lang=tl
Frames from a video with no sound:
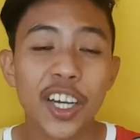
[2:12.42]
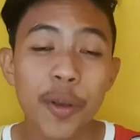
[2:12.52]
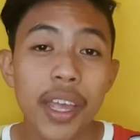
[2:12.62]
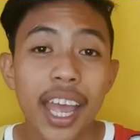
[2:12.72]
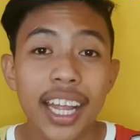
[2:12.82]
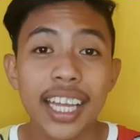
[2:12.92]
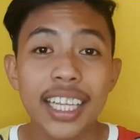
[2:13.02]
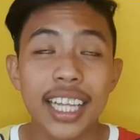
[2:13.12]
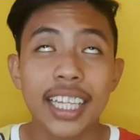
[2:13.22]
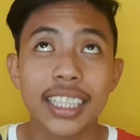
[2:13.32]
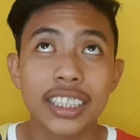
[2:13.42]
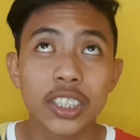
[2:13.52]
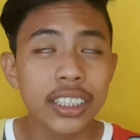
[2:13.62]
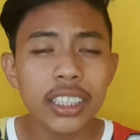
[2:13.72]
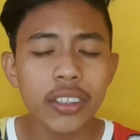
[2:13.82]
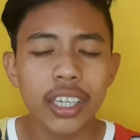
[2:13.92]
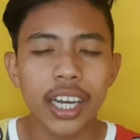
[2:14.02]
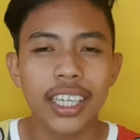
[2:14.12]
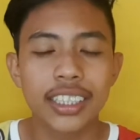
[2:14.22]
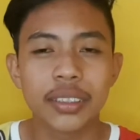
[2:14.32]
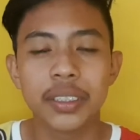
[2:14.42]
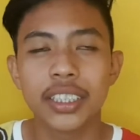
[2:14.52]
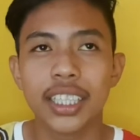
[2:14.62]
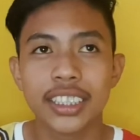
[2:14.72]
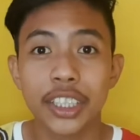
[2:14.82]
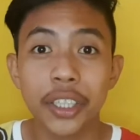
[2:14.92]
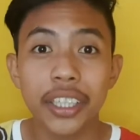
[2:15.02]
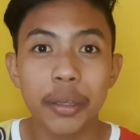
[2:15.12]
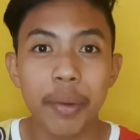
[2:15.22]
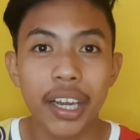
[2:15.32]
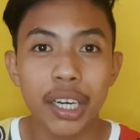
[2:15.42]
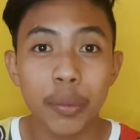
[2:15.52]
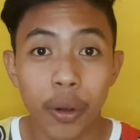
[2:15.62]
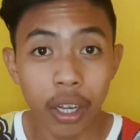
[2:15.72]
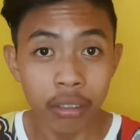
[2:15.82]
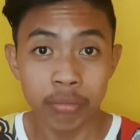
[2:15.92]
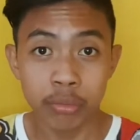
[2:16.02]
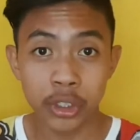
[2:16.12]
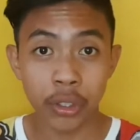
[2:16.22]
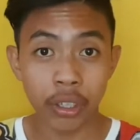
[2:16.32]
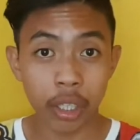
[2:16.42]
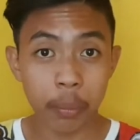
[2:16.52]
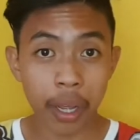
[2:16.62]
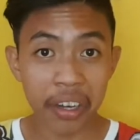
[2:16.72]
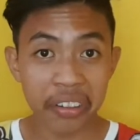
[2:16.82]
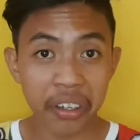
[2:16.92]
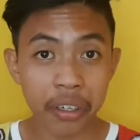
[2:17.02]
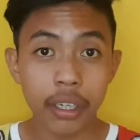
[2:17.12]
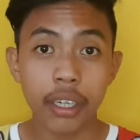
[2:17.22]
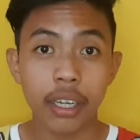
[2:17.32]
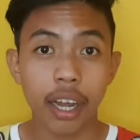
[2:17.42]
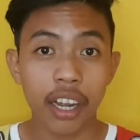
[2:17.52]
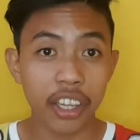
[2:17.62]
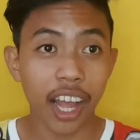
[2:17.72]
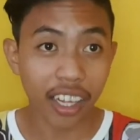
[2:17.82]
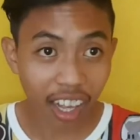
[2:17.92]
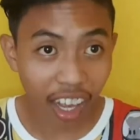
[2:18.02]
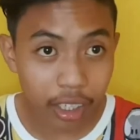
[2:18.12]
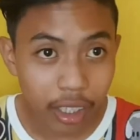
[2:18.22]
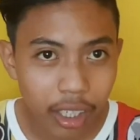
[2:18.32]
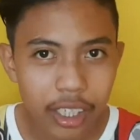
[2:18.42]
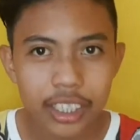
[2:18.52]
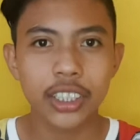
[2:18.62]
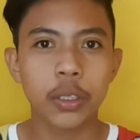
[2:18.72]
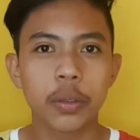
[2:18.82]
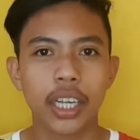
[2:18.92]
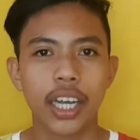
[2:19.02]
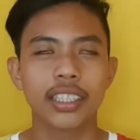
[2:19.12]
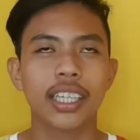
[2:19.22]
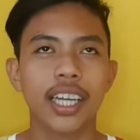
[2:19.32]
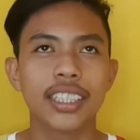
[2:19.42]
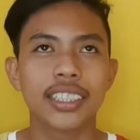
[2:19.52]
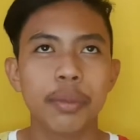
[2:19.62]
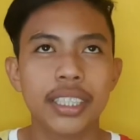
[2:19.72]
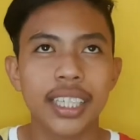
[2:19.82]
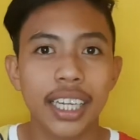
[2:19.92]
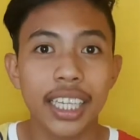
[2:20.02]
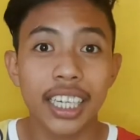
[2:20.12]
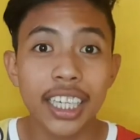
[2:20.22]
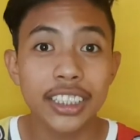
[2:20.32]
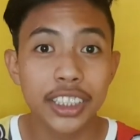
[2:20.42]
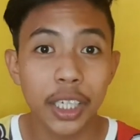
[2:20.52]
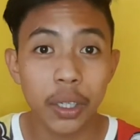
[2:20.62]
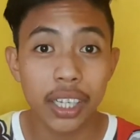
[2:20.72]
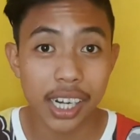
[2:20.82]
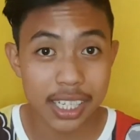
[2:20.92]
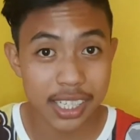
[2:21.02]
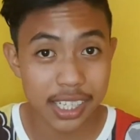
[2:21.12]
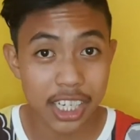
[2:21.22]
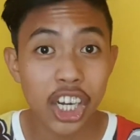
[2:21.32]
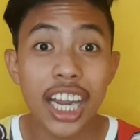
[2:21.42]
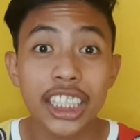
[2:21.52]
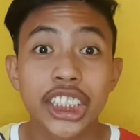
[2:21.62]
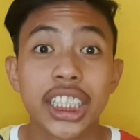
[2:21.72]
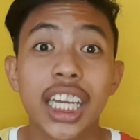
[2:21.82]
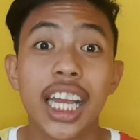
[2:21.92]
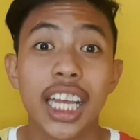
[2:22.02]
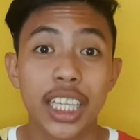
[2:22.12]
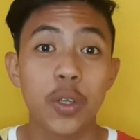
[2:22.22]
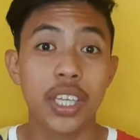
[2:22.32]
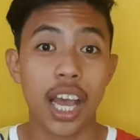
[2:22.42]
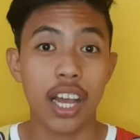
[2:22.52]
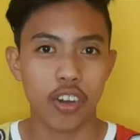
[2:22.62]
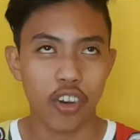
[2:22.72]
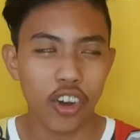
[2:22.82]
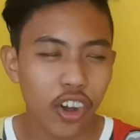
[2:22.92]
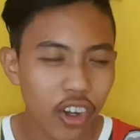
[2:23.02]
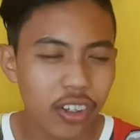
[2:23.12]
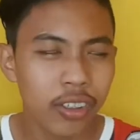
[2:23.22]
So, ganyan. So, sino ka? So, niya, secret admirer mo. Secret admirer? Agad-agad. So, sa, sabi niya sa akin, crush, daw, crush, crush daw niya ako.